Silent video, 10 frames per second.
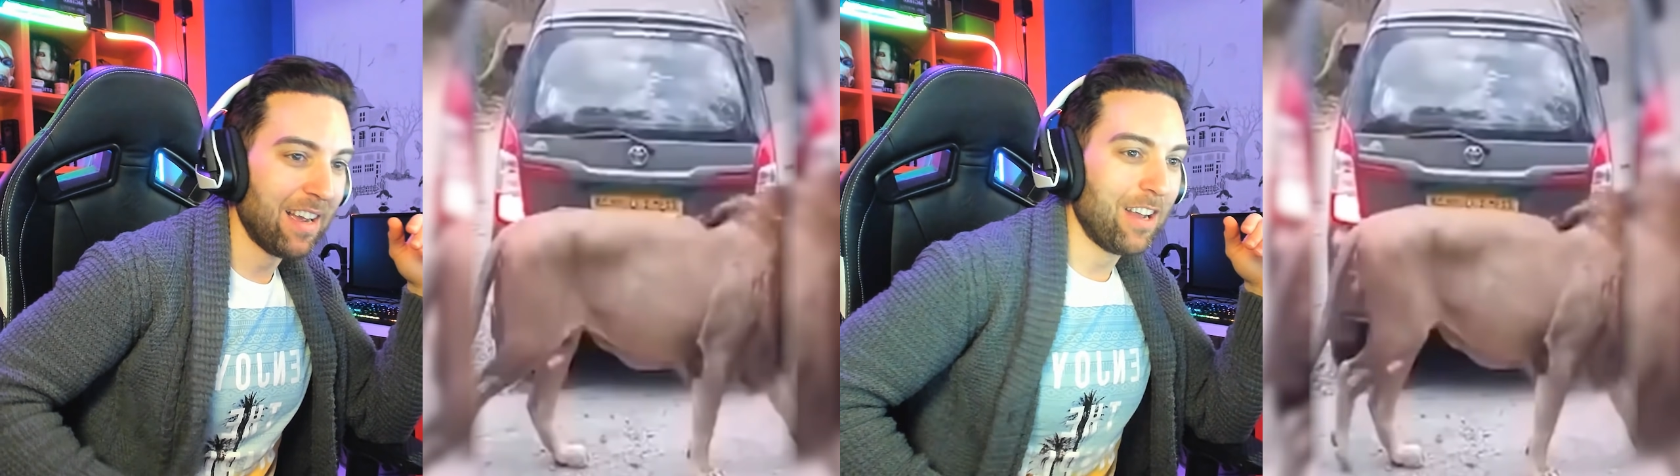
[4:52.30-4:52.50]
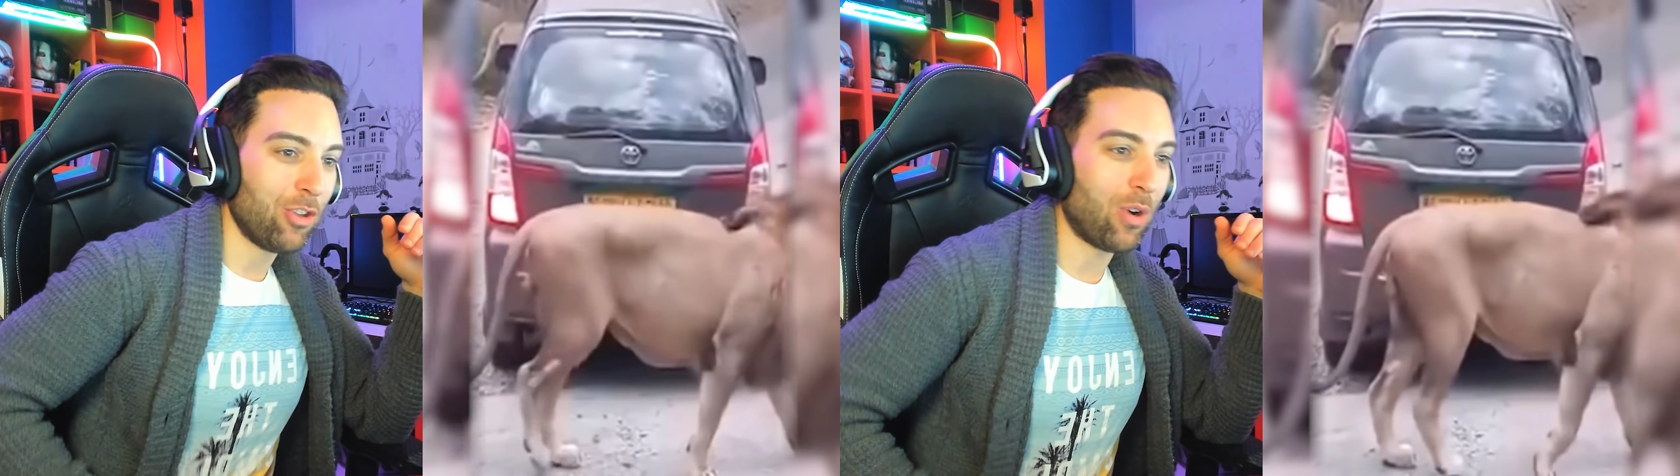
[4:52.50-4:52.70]

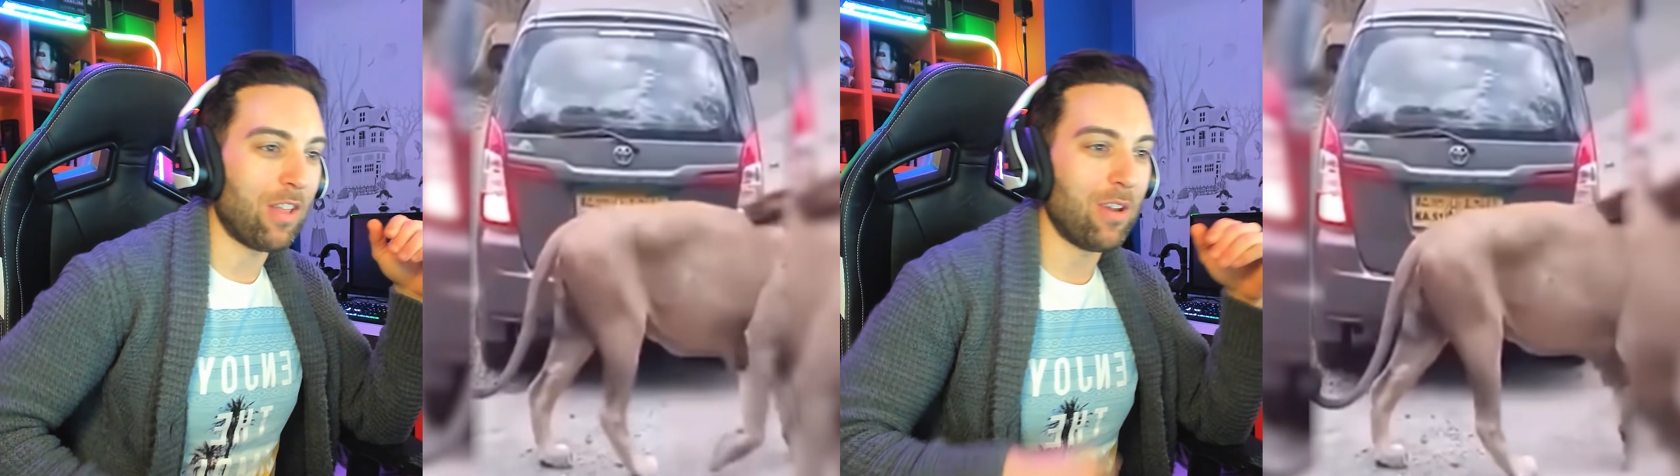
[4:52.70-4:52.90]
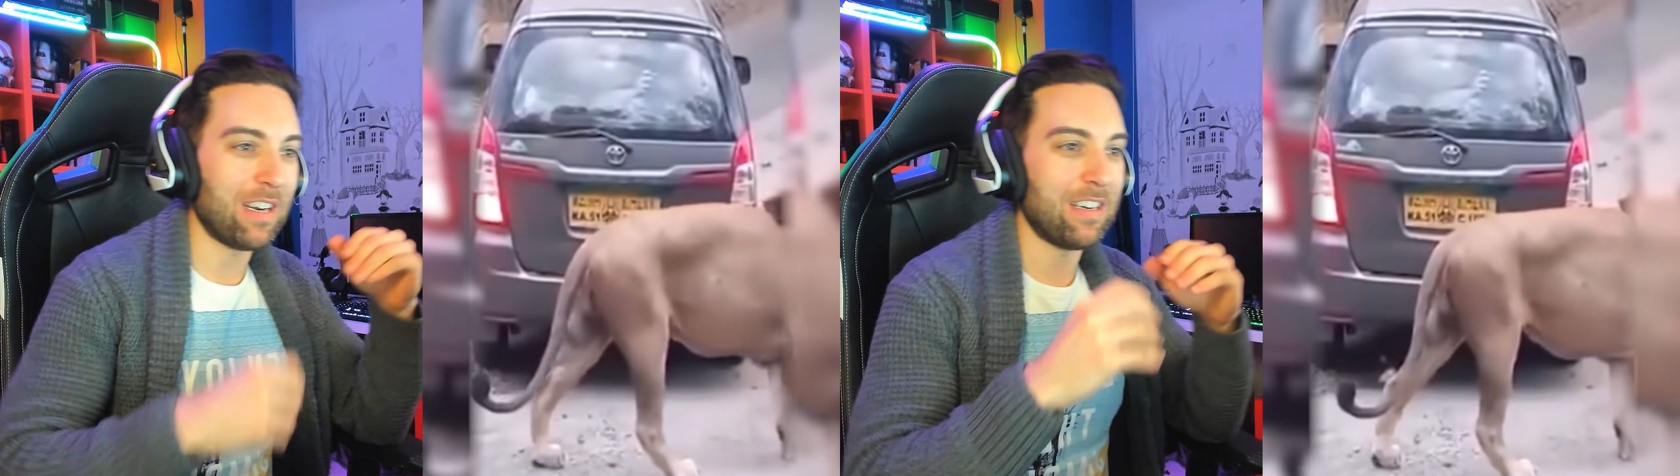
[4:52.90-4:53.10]

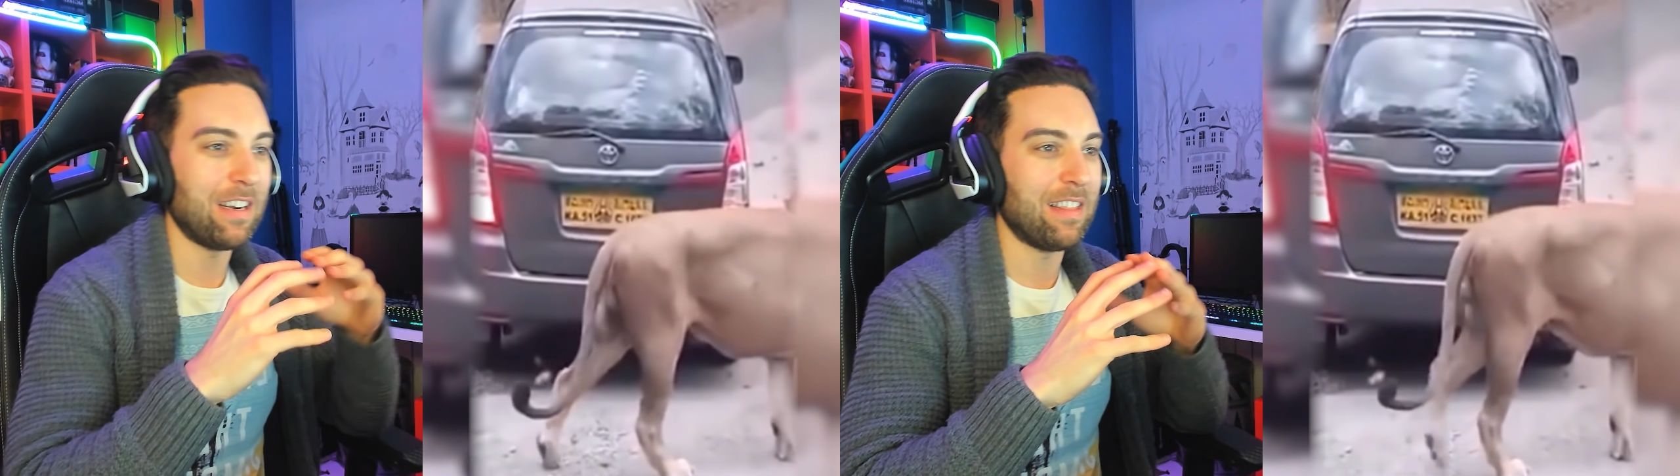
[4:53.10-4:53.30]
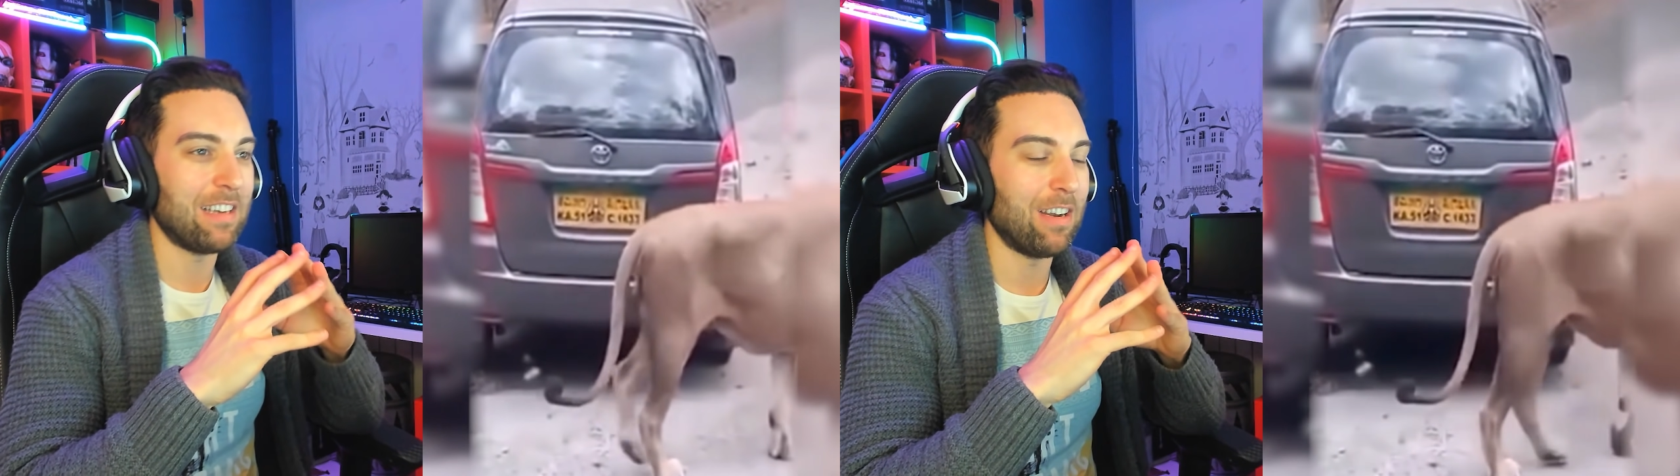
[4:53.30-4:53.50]
tocando las
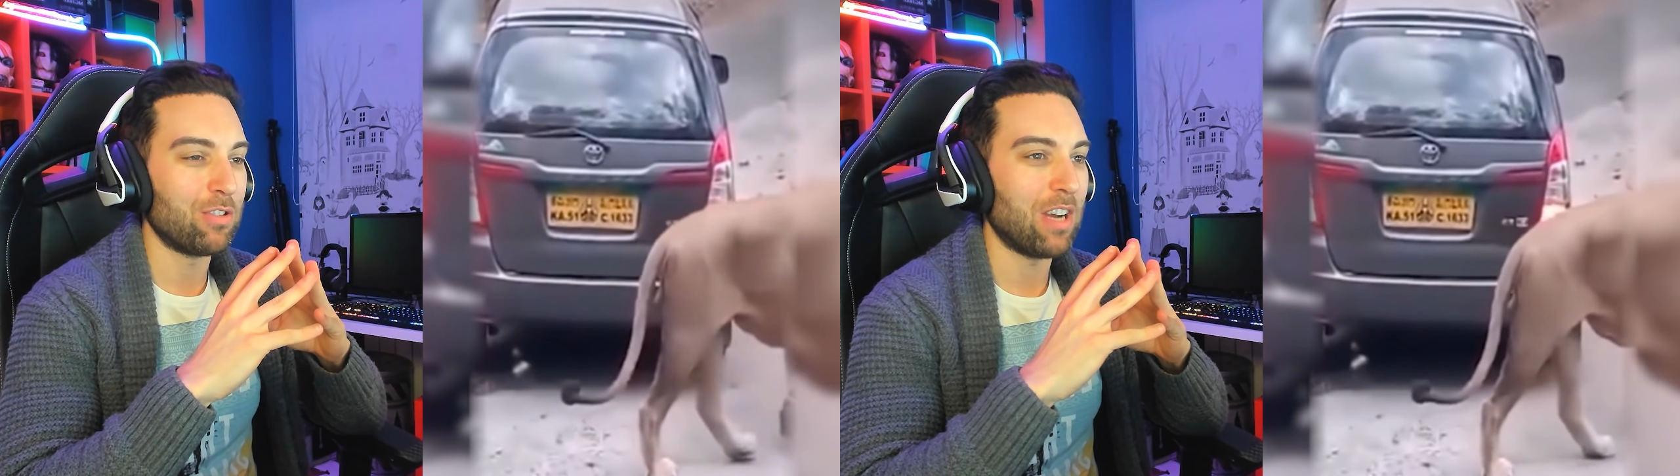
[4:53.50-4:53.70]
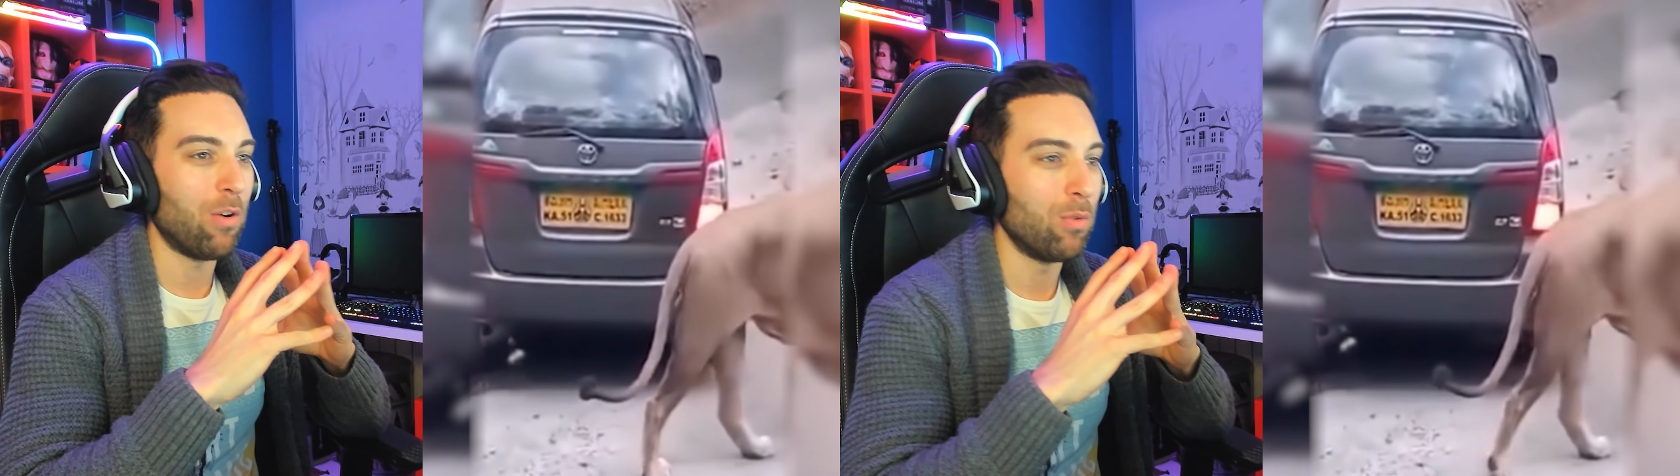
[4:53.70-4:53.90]
narices a
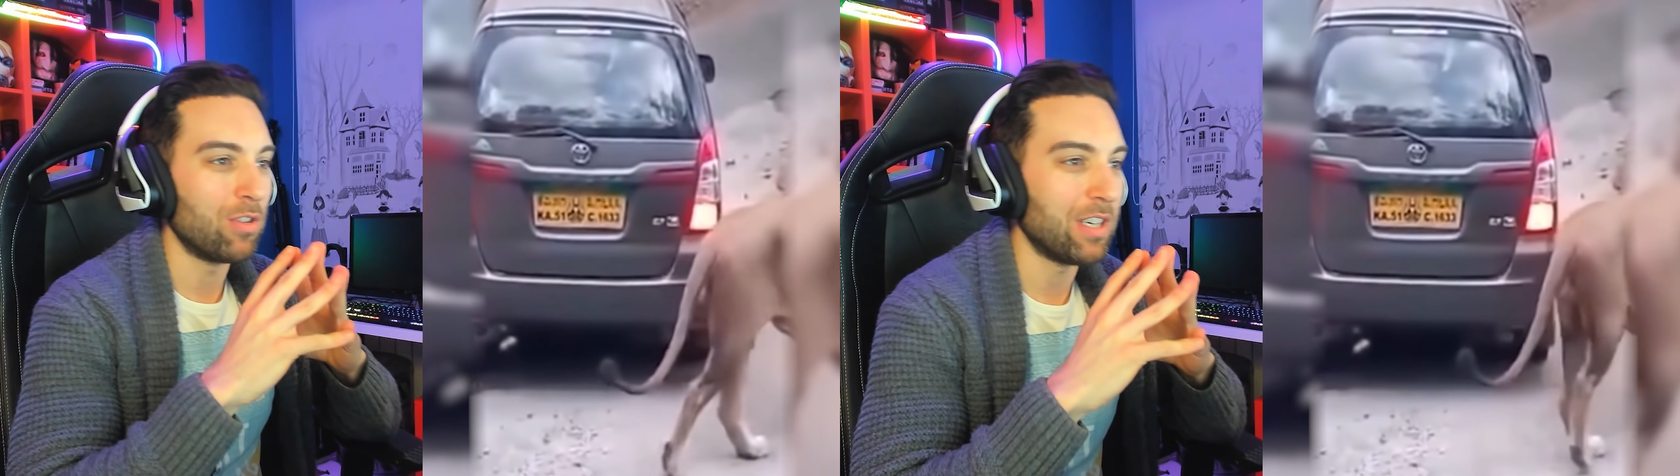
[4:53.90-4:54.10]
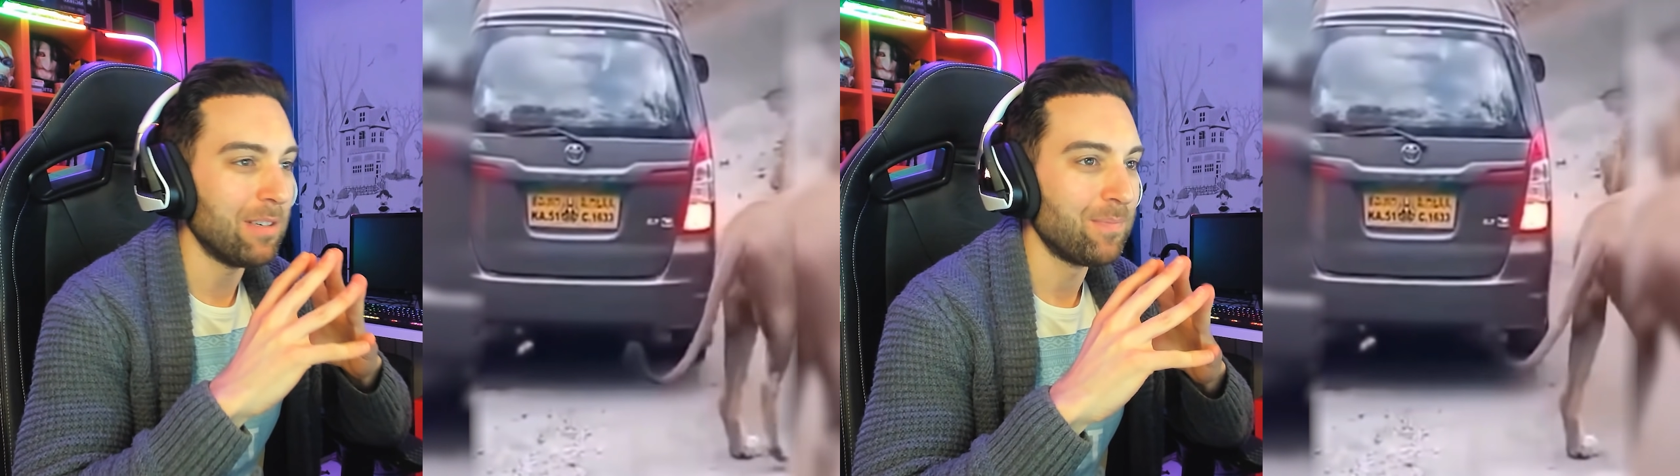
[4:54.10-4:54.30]
los
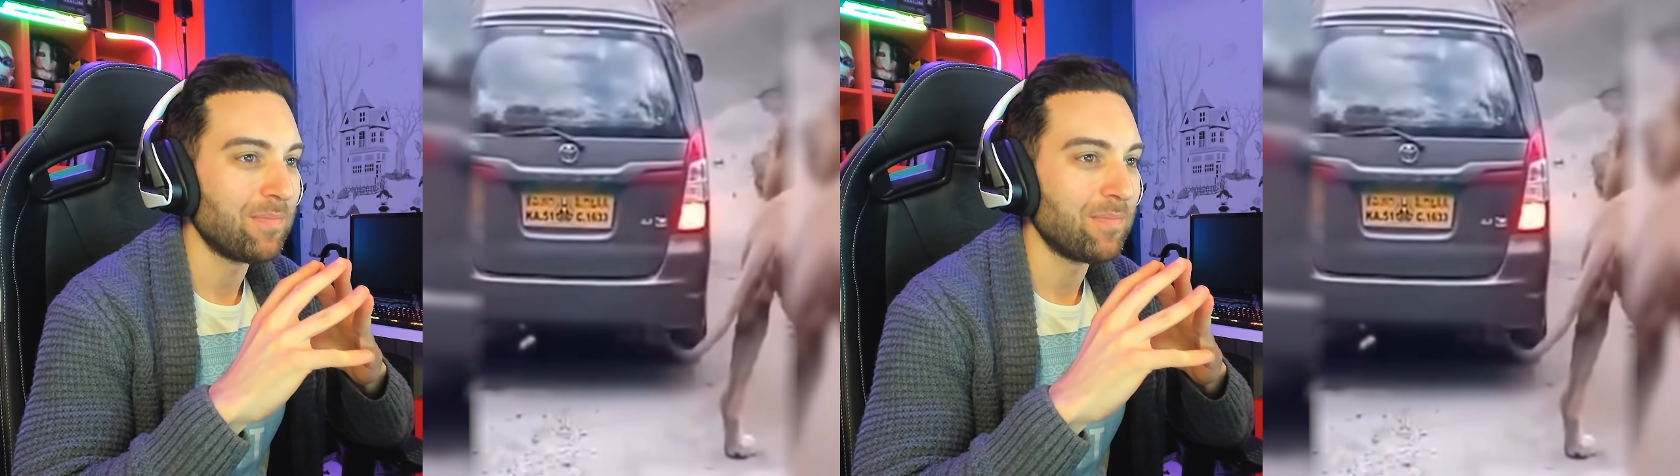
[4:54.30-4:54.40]
canguros, eh.